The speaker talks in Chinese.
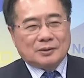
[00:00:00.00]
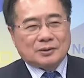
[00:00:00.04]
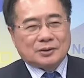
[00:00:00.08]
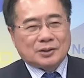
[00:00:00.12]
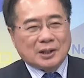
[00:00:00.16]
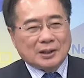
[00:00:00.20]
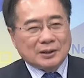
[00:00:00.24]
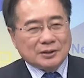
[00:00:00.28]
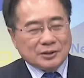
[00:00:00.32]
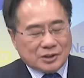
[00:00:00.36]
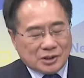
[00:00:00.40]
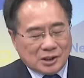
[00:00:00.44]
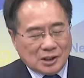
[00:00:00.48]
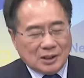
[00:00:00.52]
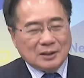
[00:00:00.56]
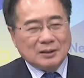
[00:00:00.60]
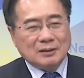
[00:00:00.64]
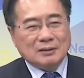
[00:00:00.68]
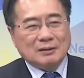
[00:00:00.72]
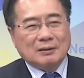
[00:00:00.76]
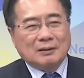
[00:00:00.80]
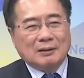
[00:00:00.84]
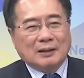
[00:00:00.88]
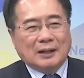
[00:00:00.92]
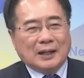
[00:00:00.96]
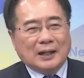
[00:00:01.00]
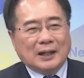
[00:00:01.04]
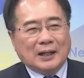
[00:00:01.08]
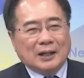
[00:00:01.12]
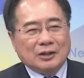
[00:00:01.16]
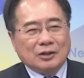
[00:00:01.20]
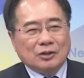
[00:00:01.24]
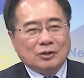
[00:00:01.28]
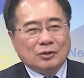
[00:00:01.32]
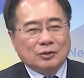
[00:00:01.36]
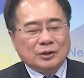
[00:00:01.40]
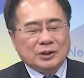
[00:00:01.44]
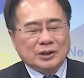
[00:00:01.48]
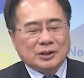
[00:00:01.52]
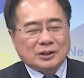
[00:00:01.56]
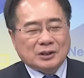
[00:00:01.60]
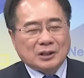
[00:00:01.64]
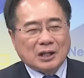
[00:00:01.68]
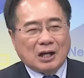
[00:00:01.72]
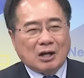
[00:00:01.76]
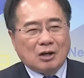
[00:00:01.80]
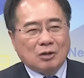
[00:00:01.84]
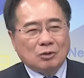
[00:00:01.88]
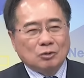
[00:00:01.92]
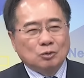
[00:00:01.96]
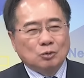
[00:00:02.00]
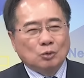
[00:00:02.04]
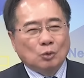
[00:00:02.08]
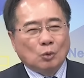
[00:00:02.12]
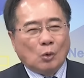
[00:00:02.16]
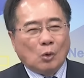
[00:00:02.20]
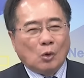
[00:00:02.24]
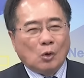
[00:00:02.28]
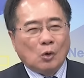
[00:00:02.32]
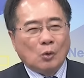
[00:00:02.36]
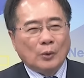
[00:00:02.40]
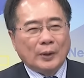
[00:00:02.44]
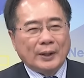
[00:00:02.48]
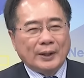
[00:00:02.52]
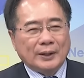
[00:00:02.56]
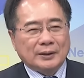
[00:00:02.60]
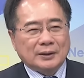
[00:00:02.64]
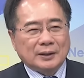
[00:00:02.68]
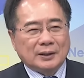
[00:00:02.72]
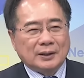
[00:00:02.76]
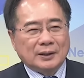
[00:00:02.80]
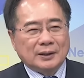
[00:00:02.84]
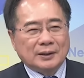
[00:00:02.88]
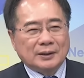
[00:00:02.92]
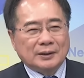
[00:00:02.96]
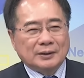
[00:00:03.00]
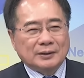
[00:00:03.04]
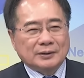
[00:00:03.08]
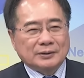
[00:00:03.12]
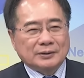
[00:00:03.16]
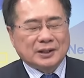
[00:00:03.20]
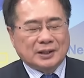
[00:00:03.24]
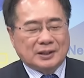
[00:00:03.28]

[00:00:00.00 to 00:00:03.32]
曾经啊，有一艘挪威的